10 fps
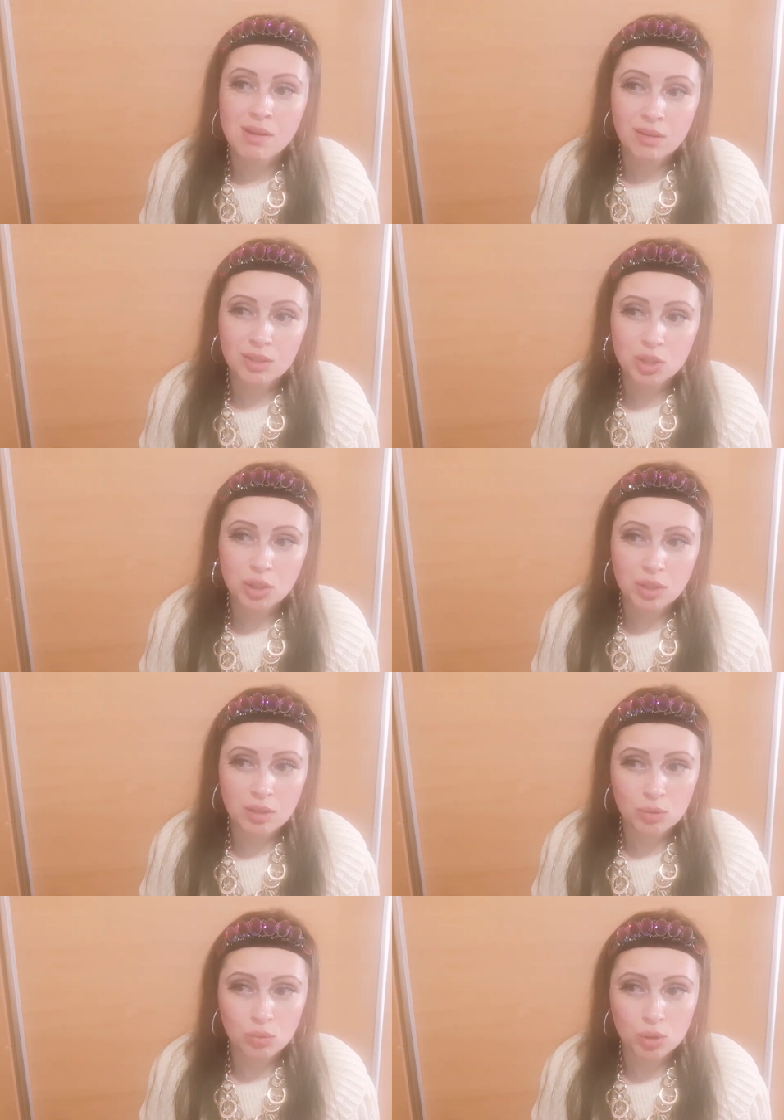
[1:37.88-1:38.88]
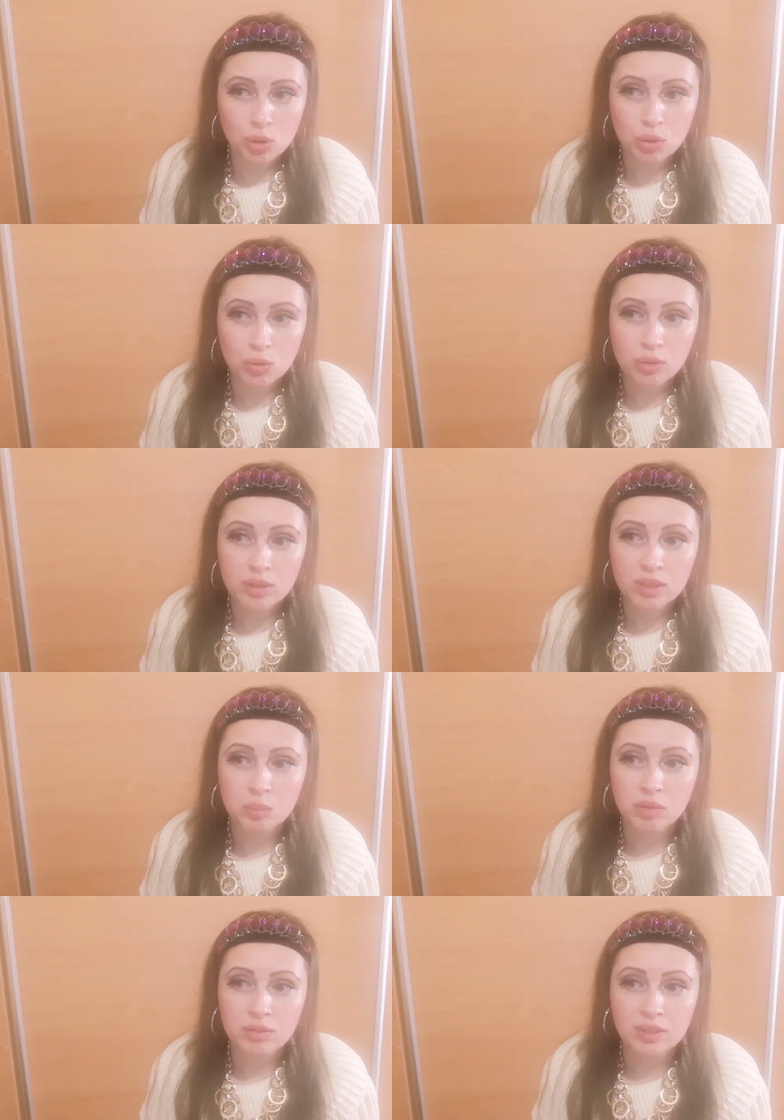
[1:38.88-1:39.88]
Хаджа, радуясь, что не только
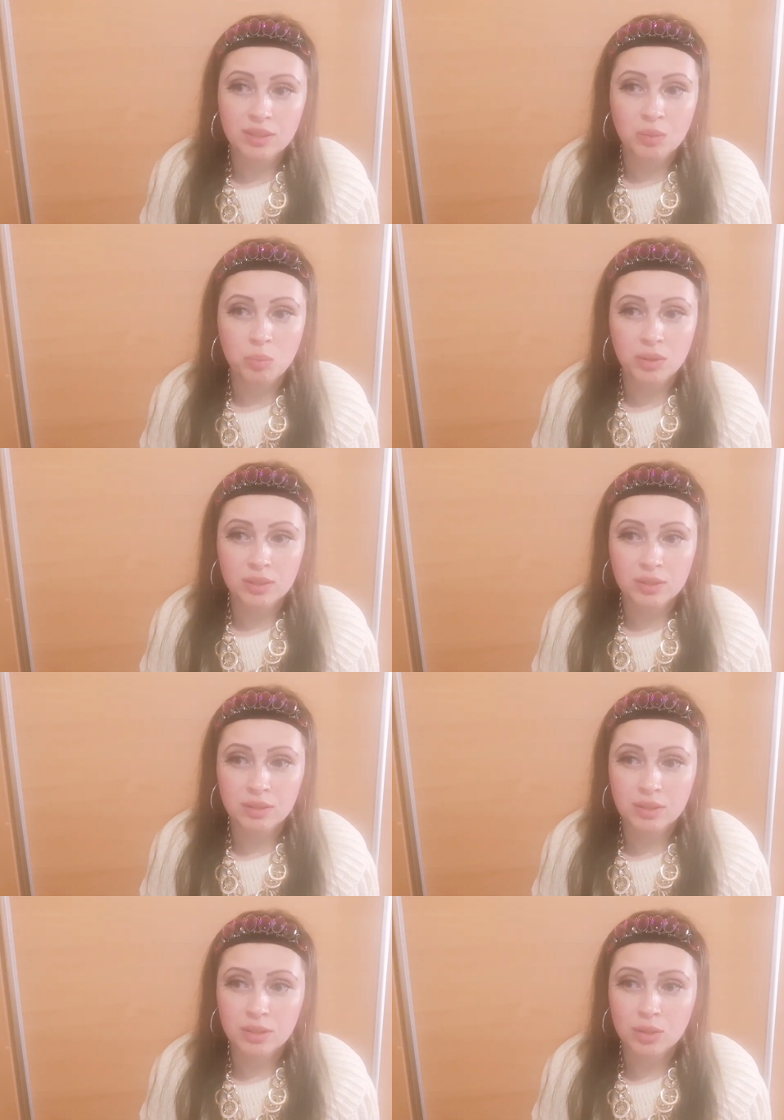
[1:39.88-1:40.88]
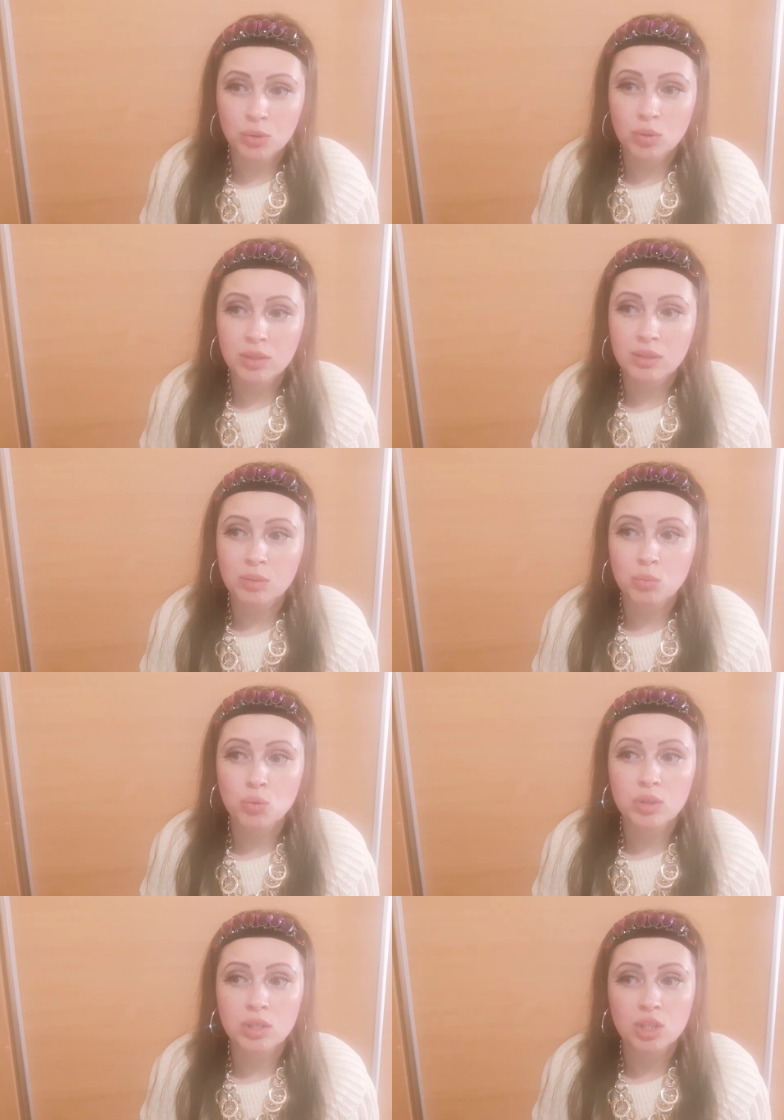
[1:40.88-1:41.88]
избавился от опасности, которая ему
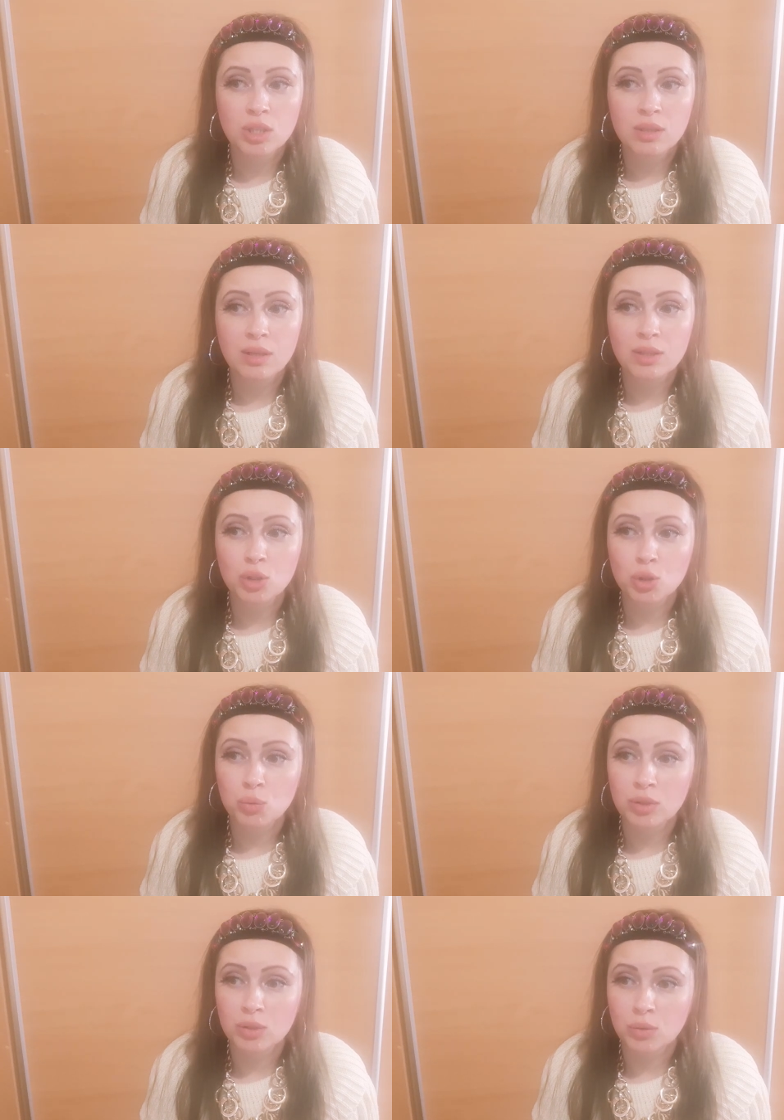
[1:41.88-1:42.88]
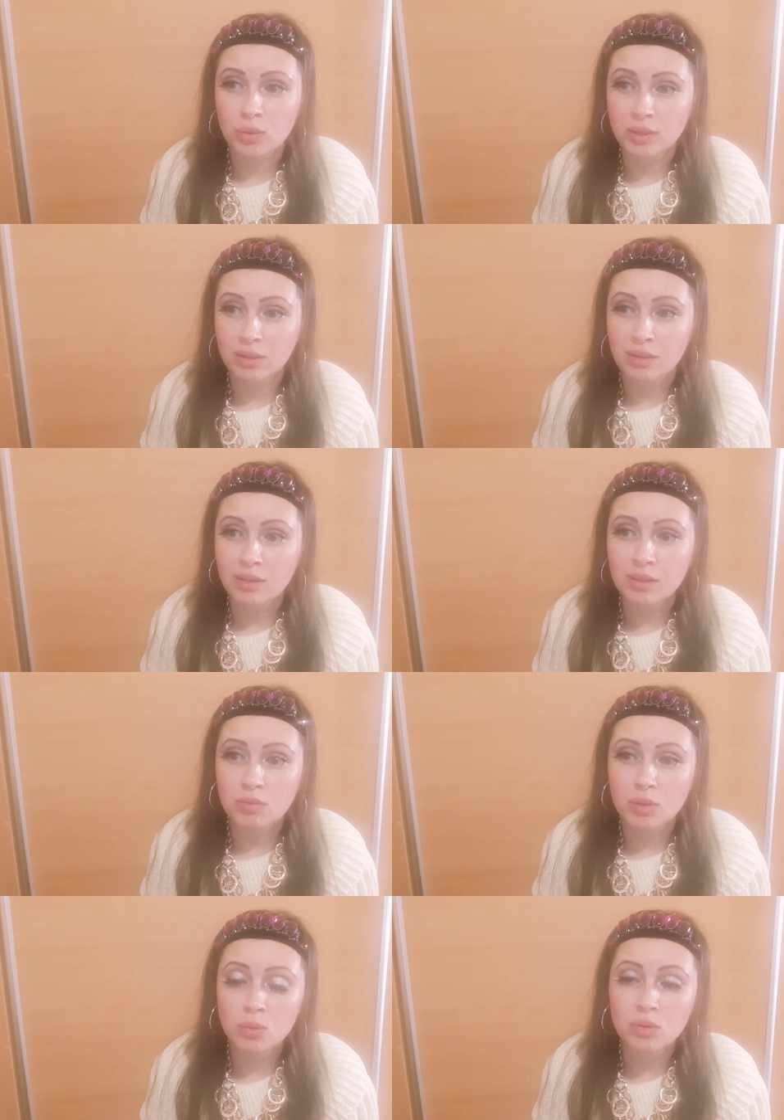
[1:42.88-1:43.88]
угрожала, а еще удостоился наград,
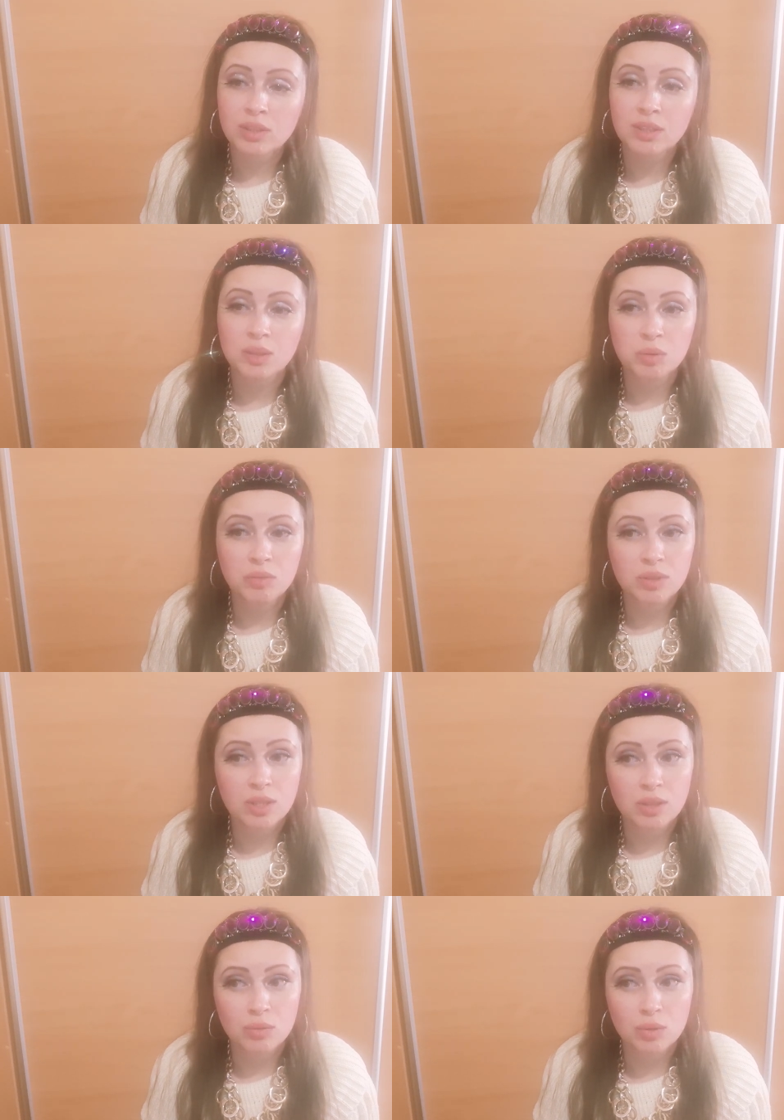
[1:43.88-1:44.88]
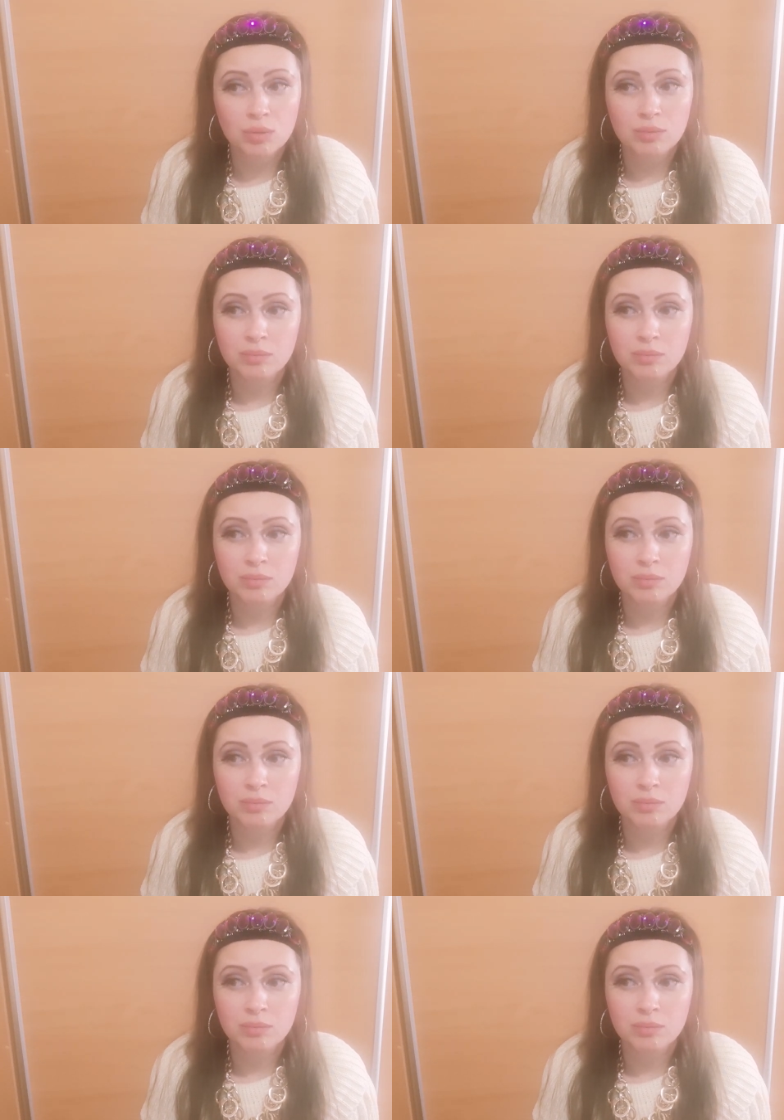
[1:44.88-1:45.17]
вернулся к себе в деревню.